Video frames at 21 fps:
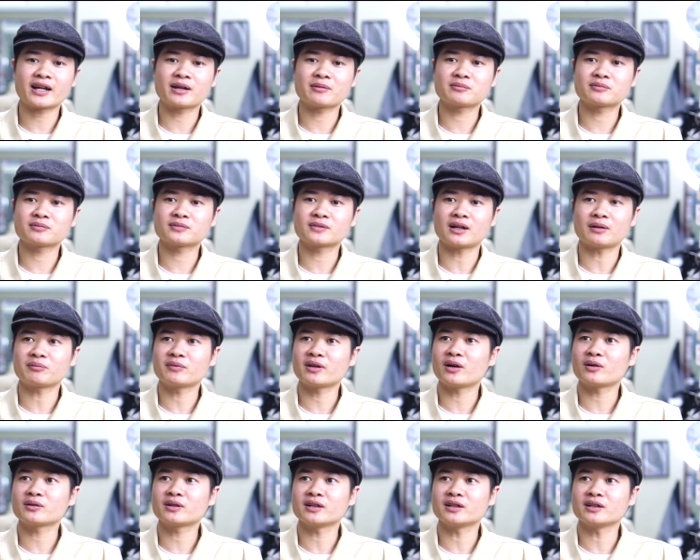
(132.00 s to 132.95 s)
em gặp
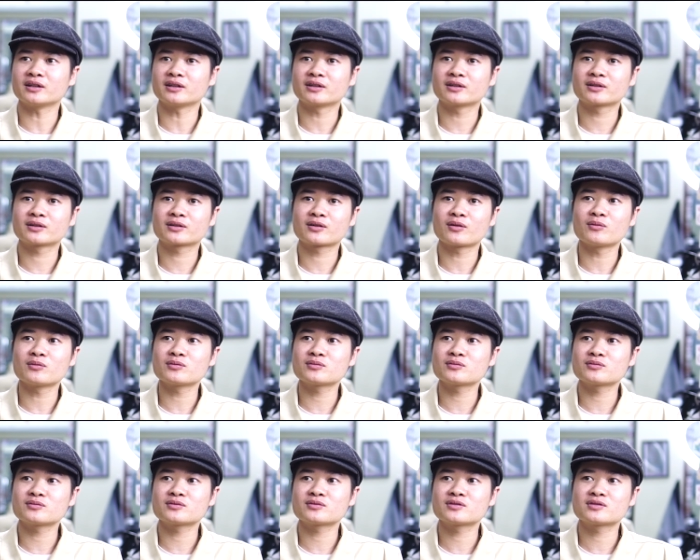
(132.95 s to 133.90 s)
nhau thì
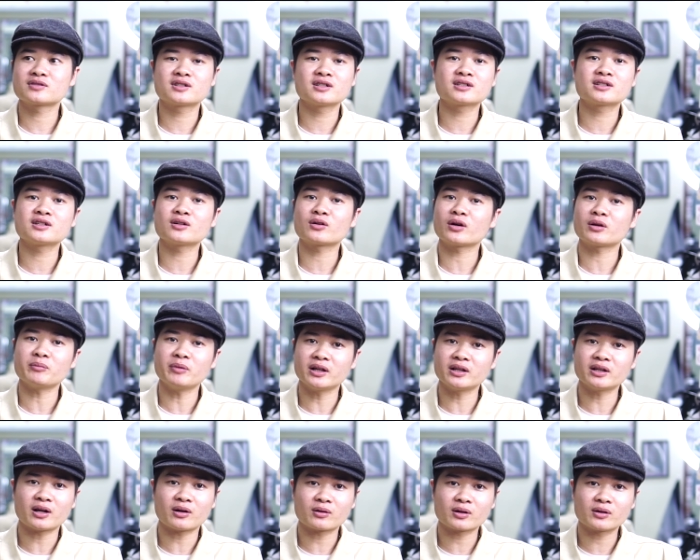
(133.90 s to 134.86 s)
cũng chưa chưa quen
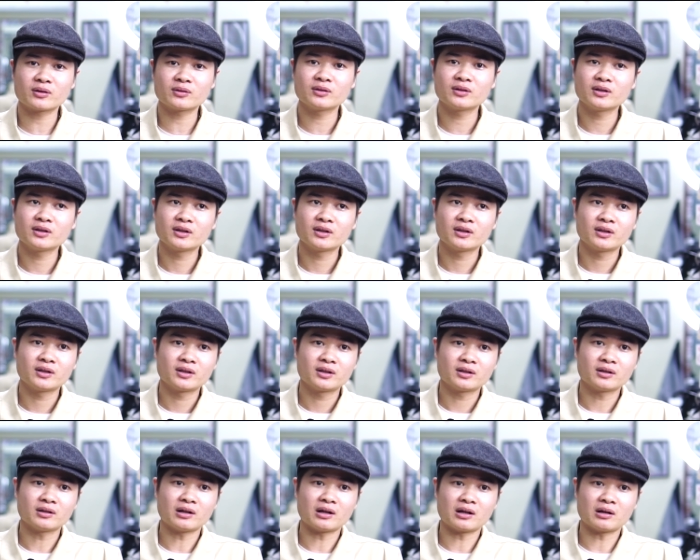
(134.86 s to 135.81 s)
biết nhau đâu
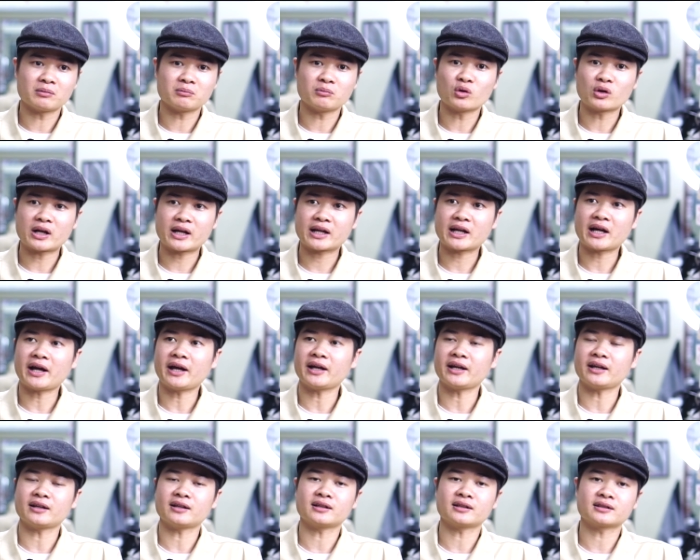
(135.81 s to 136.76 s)
à, một hai
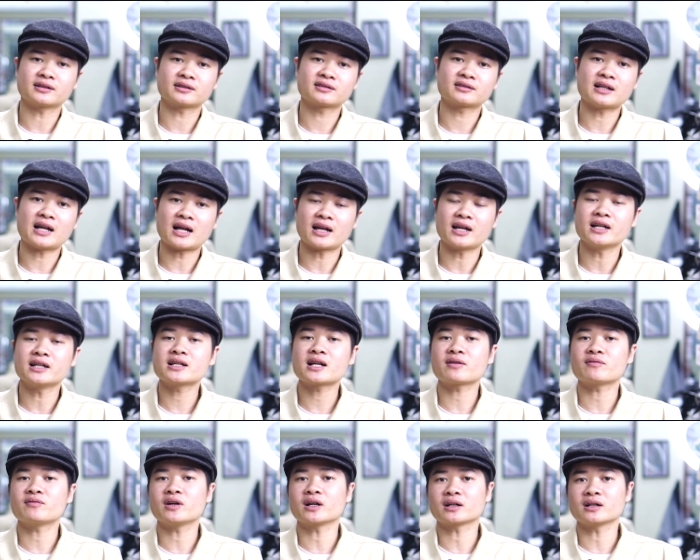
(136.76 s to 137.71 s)
ngày đạt đến
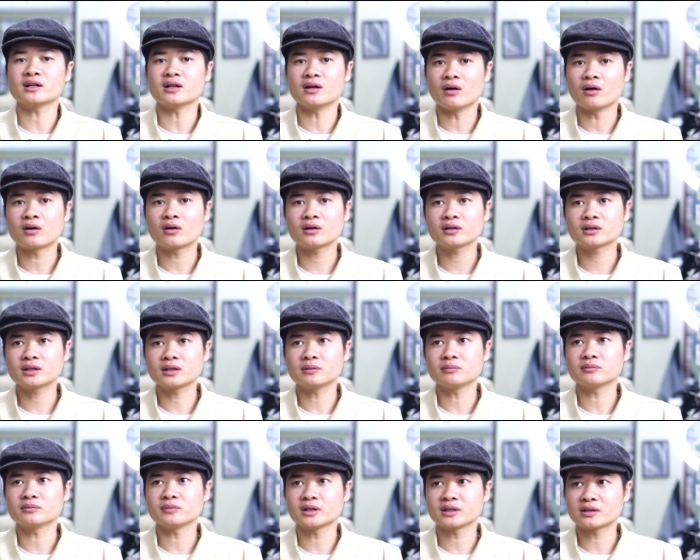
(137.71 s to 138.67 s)
làm việc ở đó thì
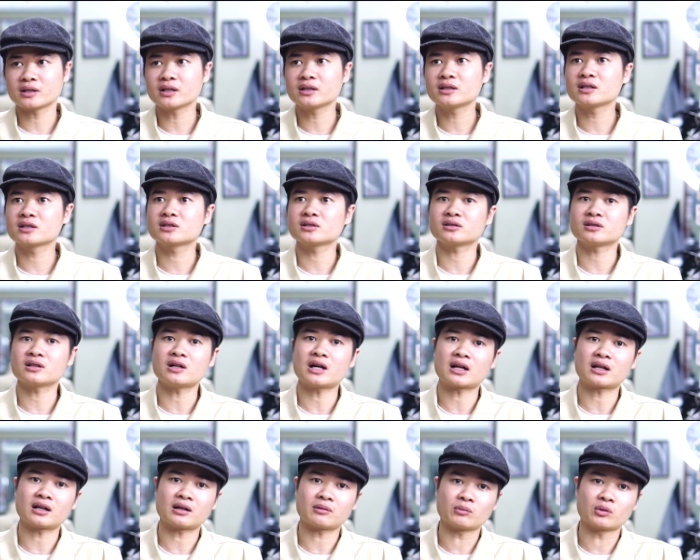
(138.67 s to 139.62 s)
mình thấy thực sự
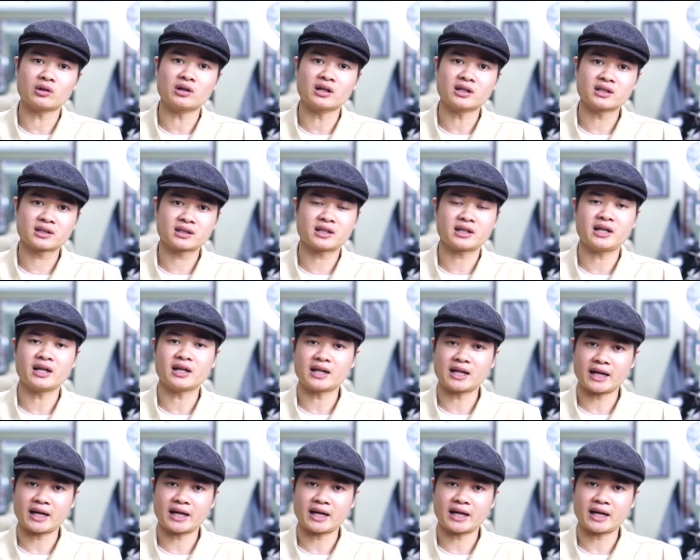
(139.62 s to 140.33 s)
đạt là một người rất là hiền